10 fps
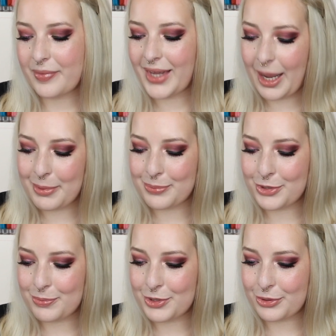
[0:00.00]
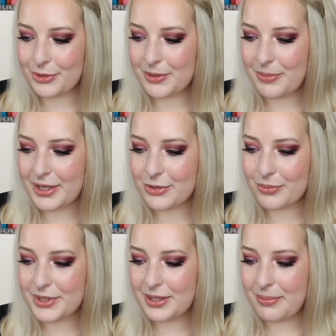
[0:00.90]
aber ich möchte mich trotzdem mal so
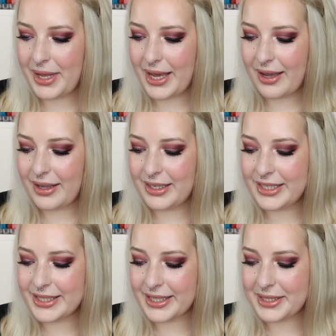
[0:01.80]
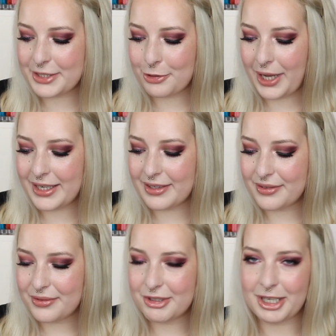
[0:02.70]
ein bisschen mehr in diese Richtung ran
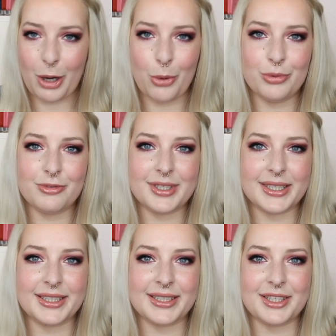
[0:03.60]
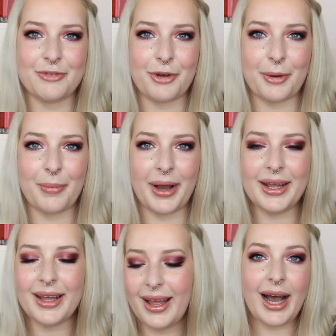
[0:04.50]
trauen, sage ich jetzt einfach
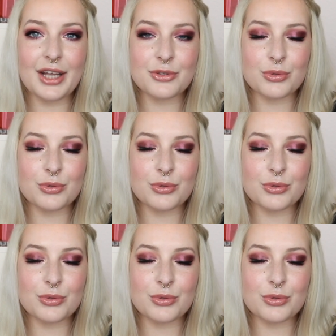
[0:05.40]
mal. Also